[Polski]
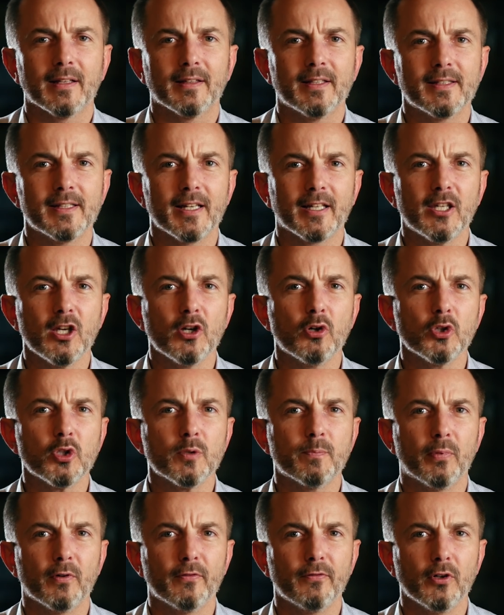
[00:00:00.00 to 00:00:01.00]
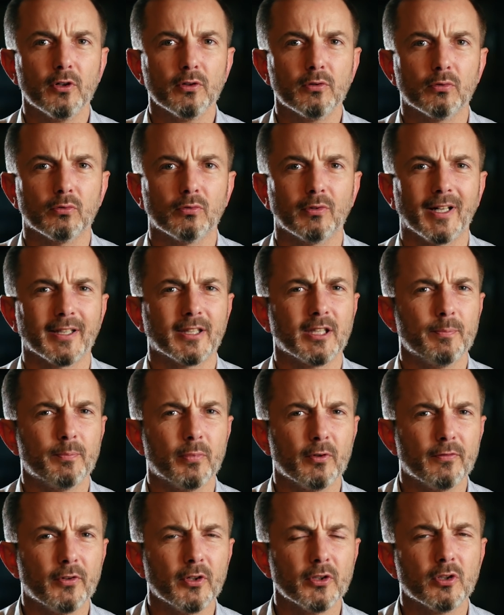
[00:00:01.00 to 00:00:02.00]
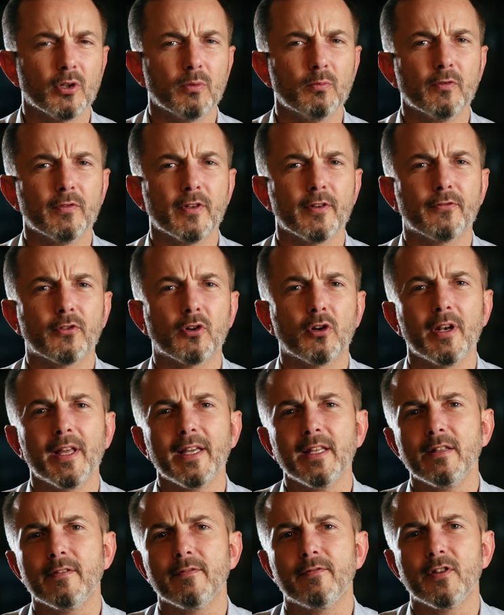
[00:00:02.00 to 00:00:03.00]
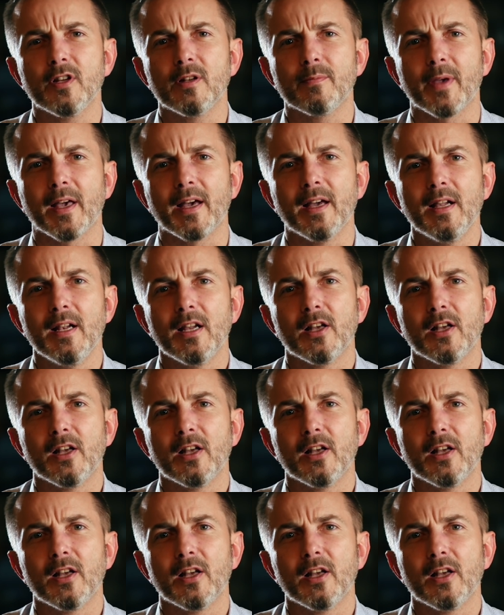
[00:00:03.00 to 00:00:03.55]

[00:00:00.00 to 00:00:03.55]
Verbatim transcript: Gdy z jakiegoś powodu, a te powody omówię w kolejnym filmie,